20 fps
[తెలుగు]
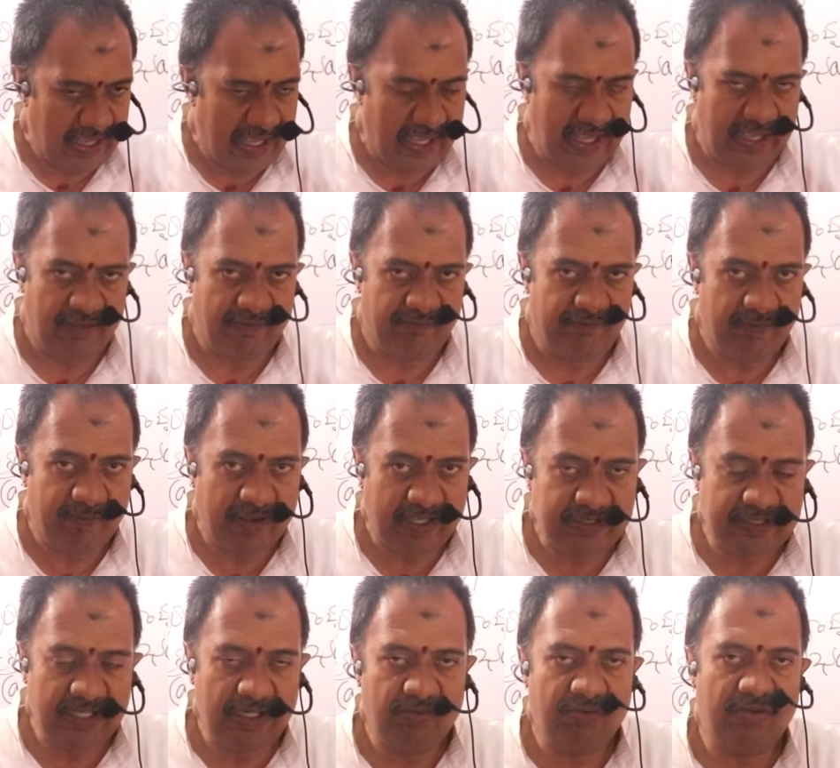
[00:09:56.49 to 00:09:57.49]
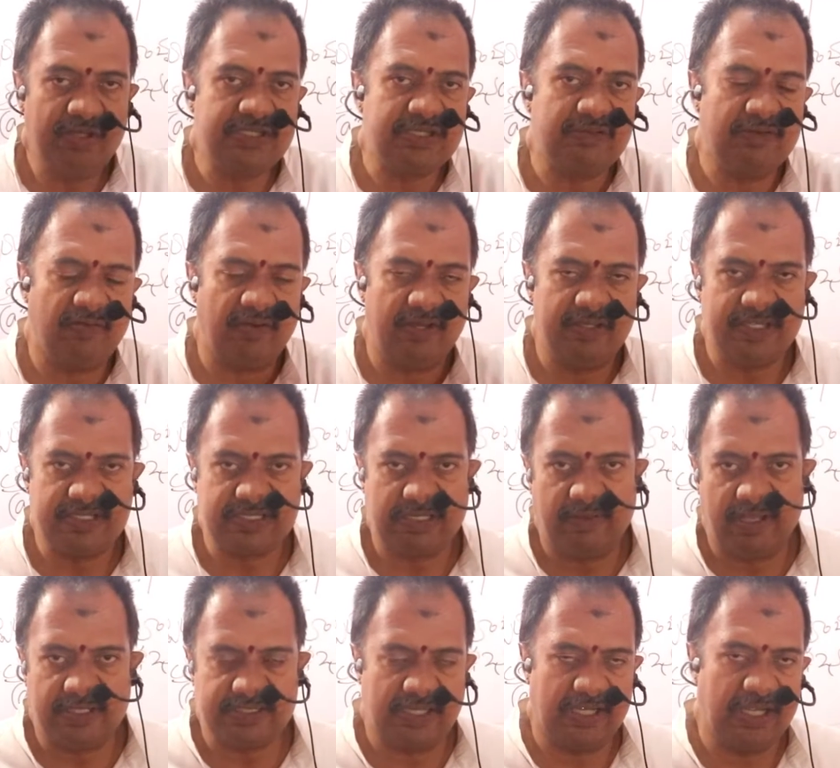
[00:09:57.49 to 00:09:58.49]
ఆ విభక్తిని గురించి వివరించే
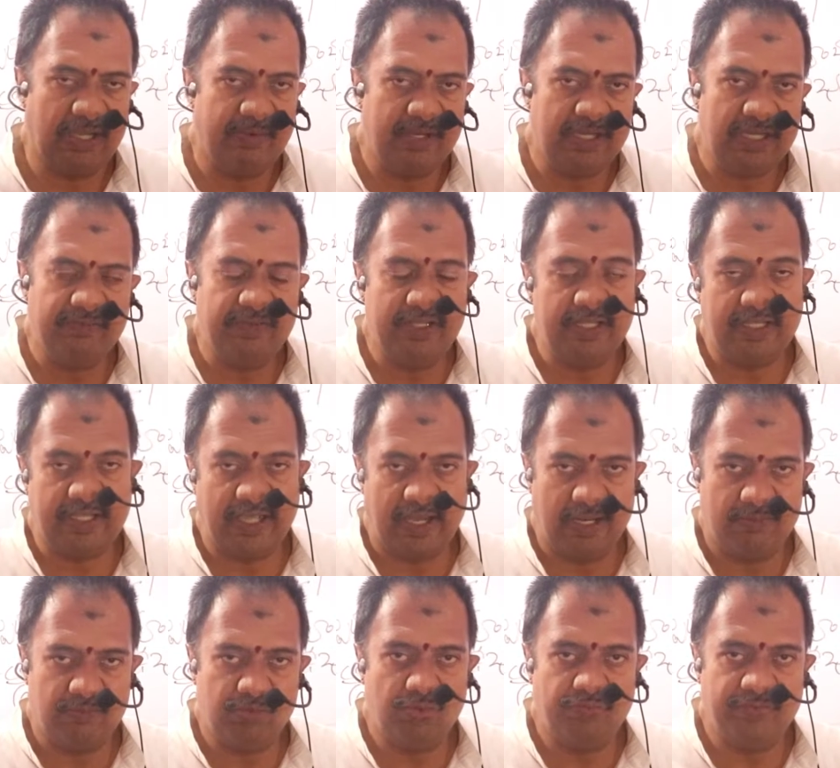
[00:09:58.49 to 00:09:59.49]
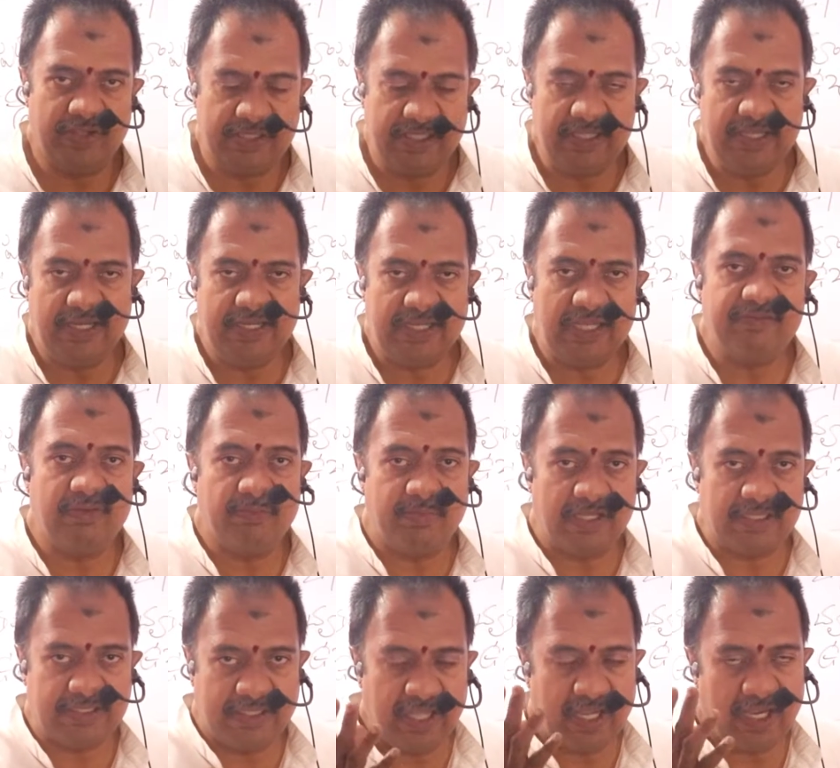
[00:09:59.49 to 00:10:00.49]
సమాసం కాబట్టి వ్యధికరణము వ్యధి అంటే
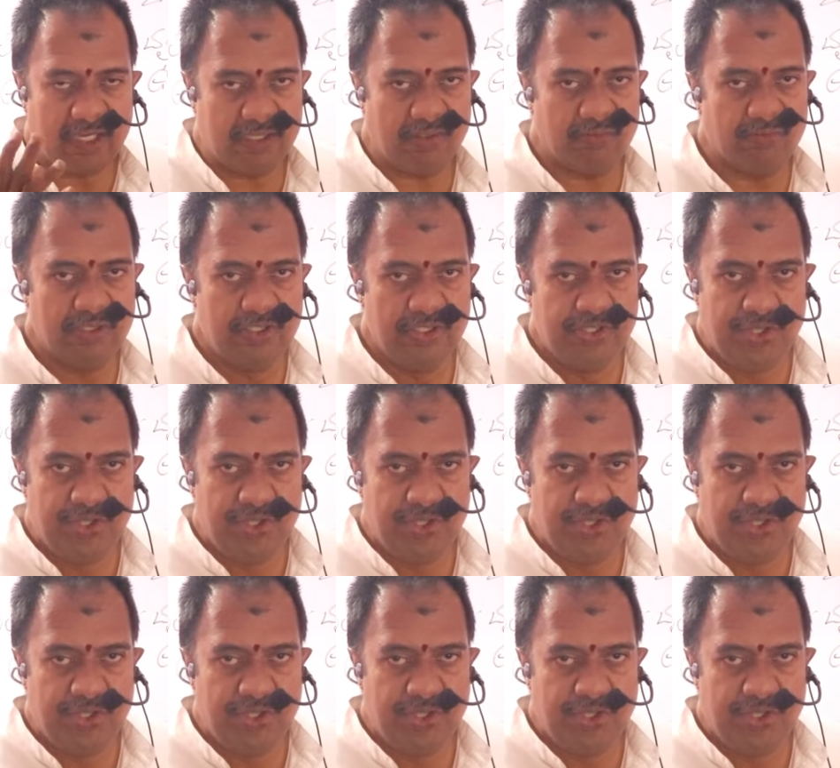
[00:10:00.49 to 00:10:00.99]
విభక్తి అని అర్థం